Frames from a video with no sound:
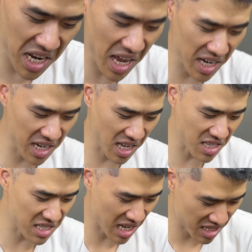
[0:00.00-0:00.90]
đen đánh
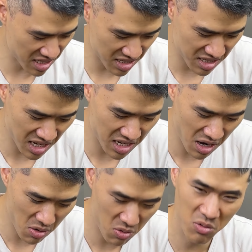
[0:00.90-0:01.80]
được thành giày
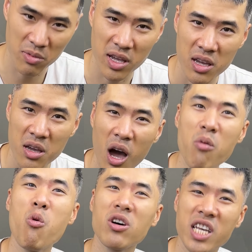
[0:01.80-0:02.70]
nâu
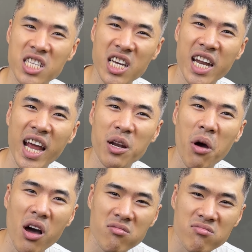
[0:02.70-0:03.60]
ông mua giày second hand đúng
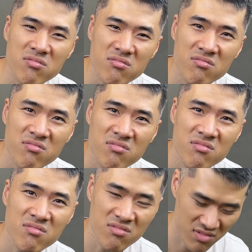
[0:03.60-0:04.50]
không
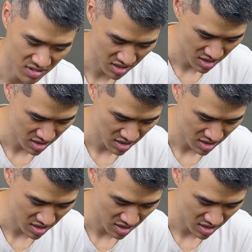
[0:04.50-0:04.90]
vâng tiền